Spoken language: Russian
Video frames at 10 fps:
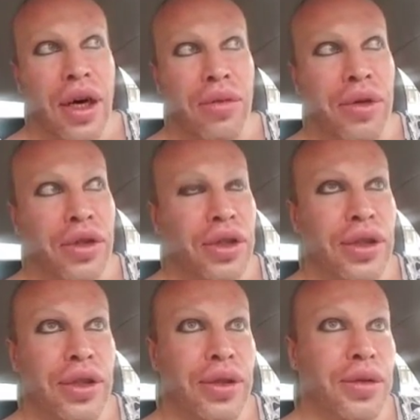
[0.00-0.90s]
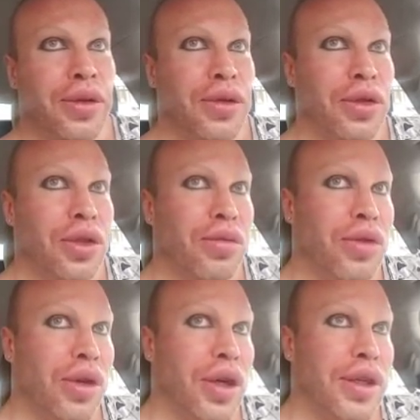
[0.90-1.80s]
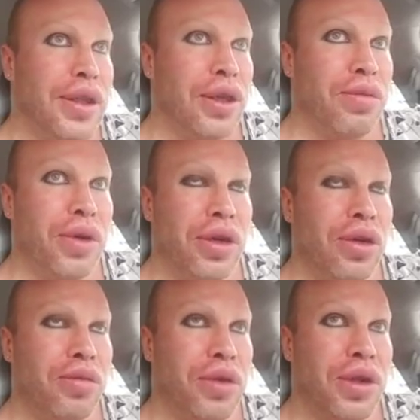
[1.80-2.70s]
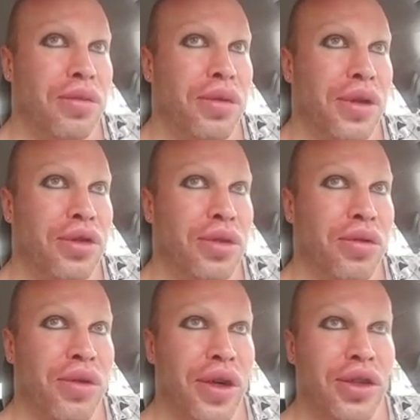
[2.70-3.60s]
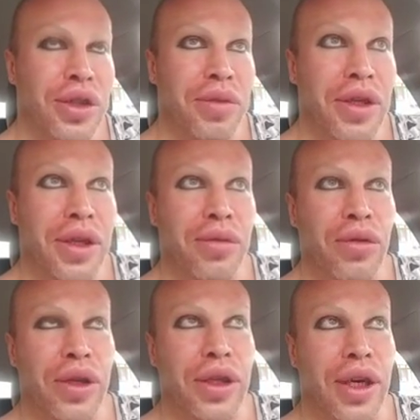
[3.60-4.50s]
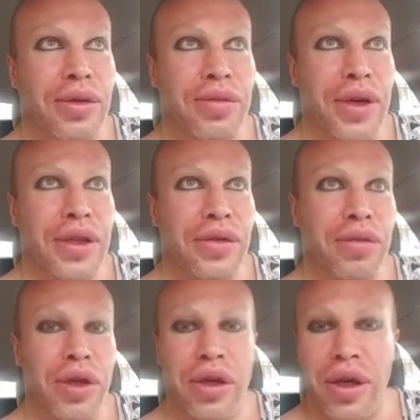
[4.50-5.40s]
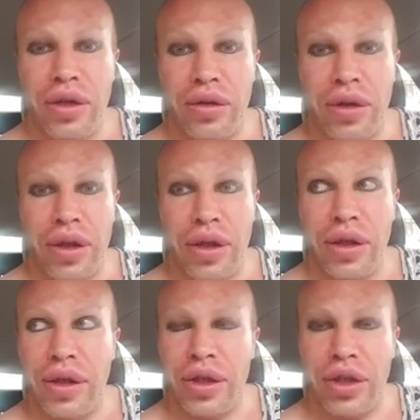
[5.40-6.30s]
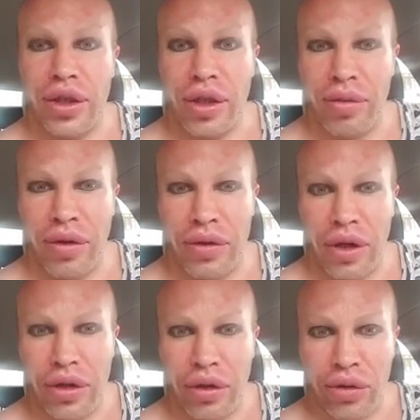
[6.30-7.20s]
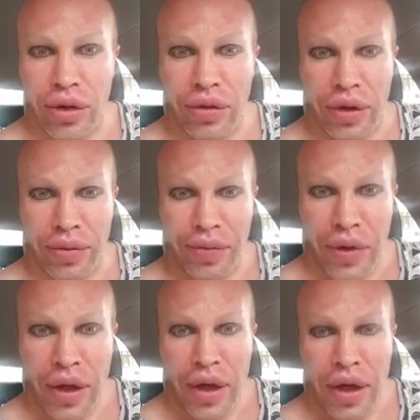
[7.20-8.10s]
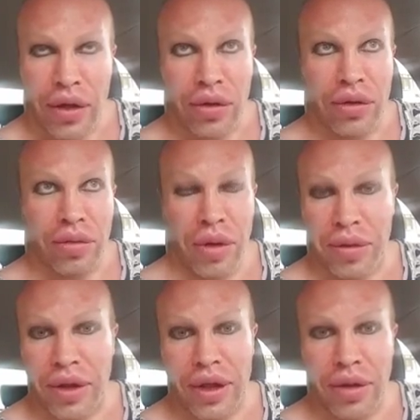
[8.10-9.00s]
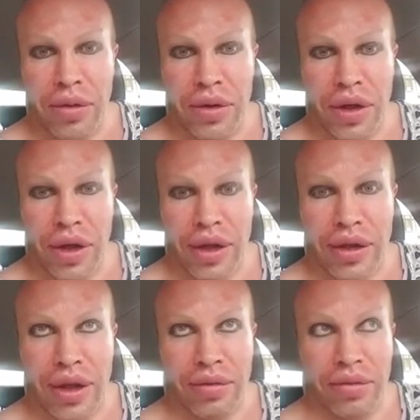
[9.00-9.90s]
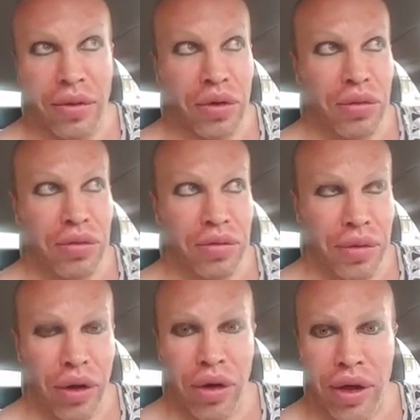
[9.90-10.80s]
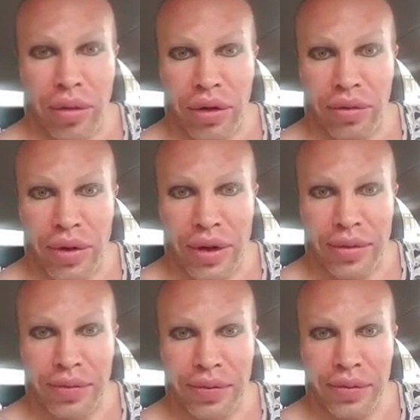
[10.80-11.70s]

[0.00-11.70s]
А у меня сейчас очень много дел перед отпуском, потому что буквально через 5 дней мы улетаем с Масей в Доминикану, и я не часто бываю в зале, Сережку не ведем. Но мы обязательно снимемся не раз. Нам, в общем, прикольно работать вместе.